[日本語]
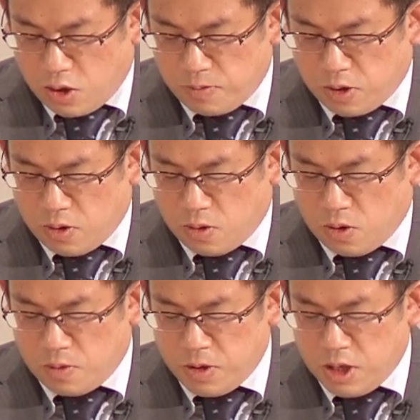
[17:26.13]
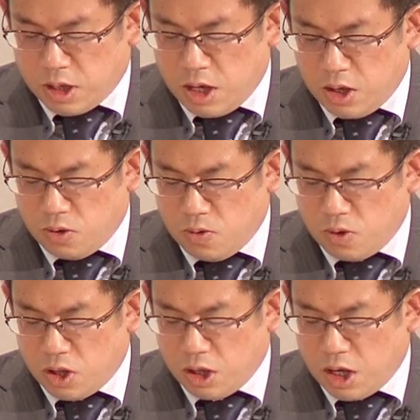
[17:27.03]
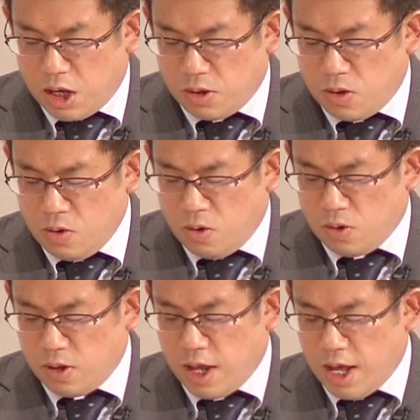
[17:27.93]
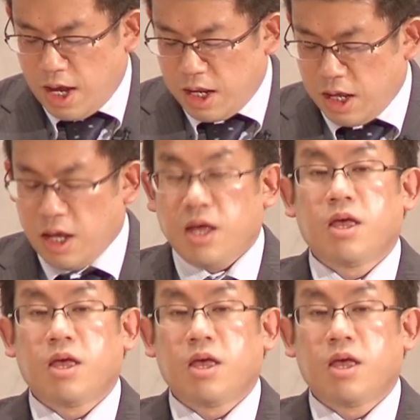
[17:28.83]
人々のコミュニケーションをしっかりすることであり、